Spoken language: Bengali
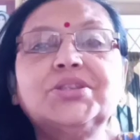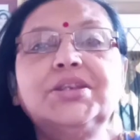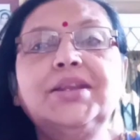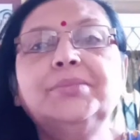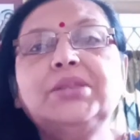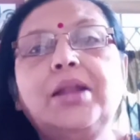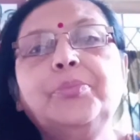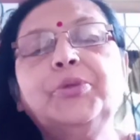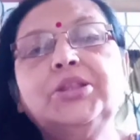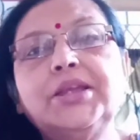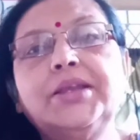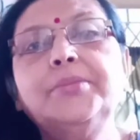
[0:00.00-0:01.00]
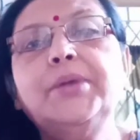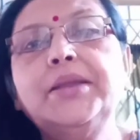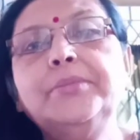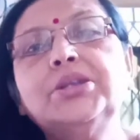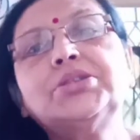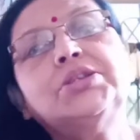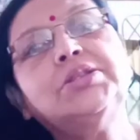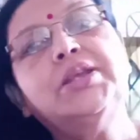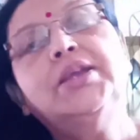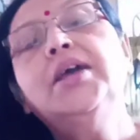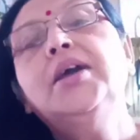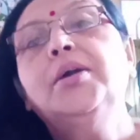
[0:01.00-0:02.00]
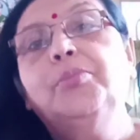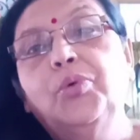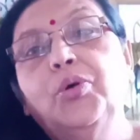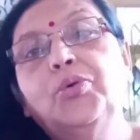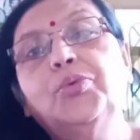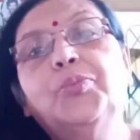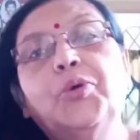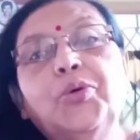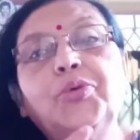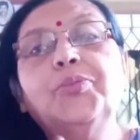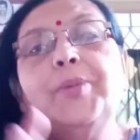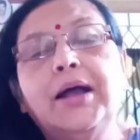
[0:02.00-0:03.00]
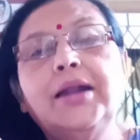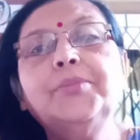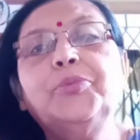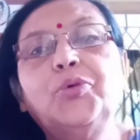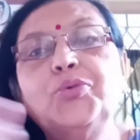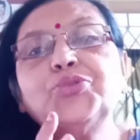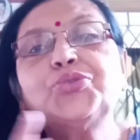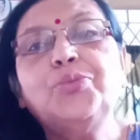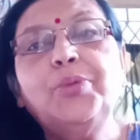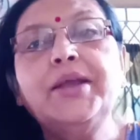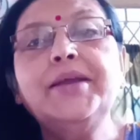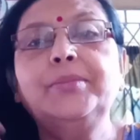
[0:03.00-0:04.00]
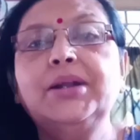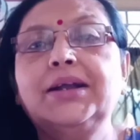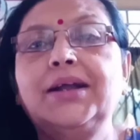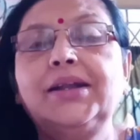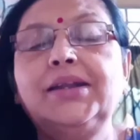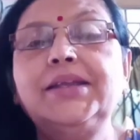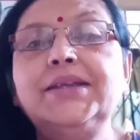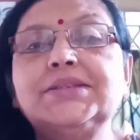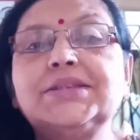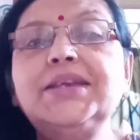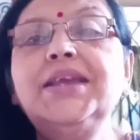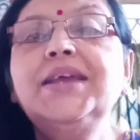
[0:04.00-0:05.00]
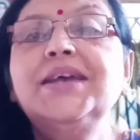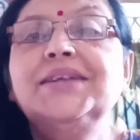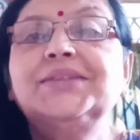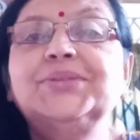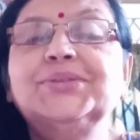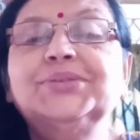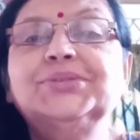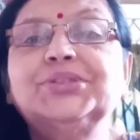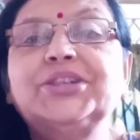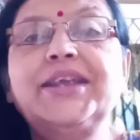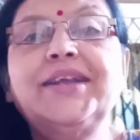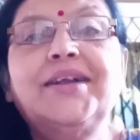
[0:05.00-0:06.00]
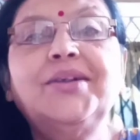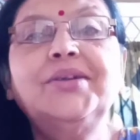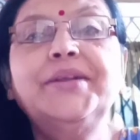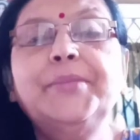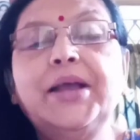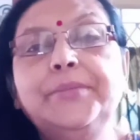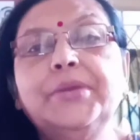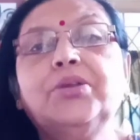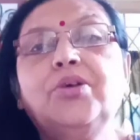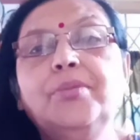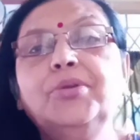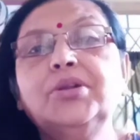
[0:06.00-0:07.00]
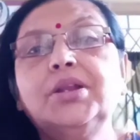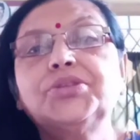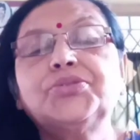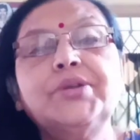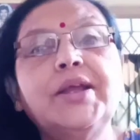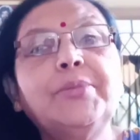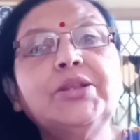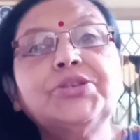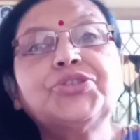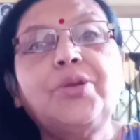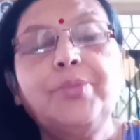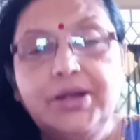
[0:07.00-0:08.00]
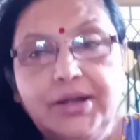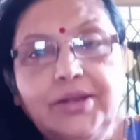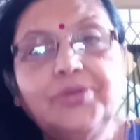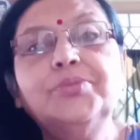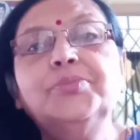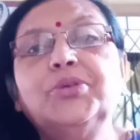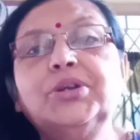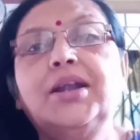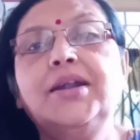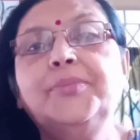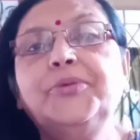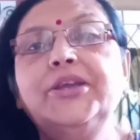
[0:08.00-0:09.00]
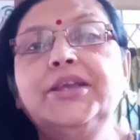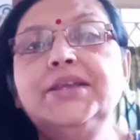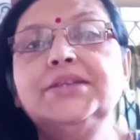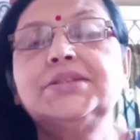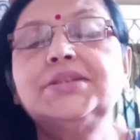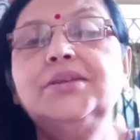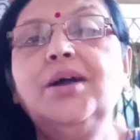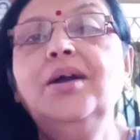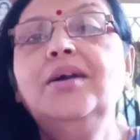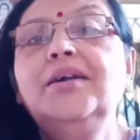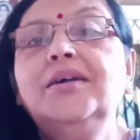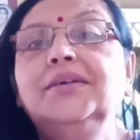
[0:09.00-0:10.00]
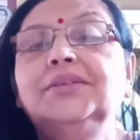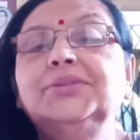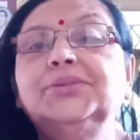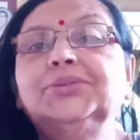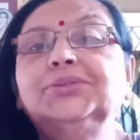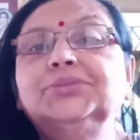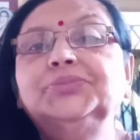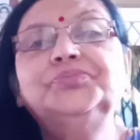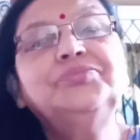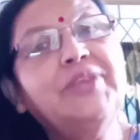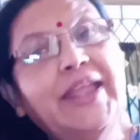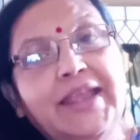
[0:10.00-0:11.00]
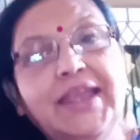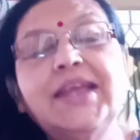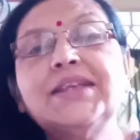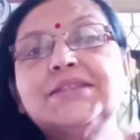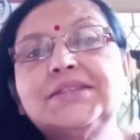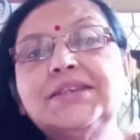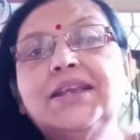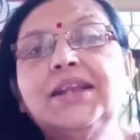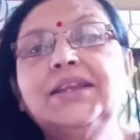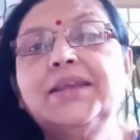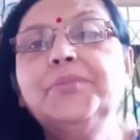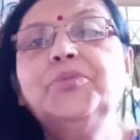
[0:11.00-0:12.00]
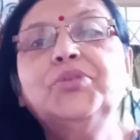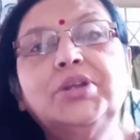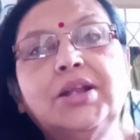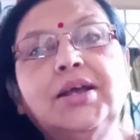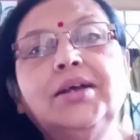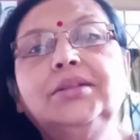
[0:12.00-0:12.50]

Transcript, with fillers: ছিলাম তারপর থেকে মাইমার সাথে বহু বহুবার বহু সময় আমরা কাটিয়েছি তো সেই কারণে মাইমার খবরটা শুনে আমাদের সবারই খুব মন খারাপ হয়ে গিয়েছিল তো দেখে এসছি কালকে মনটা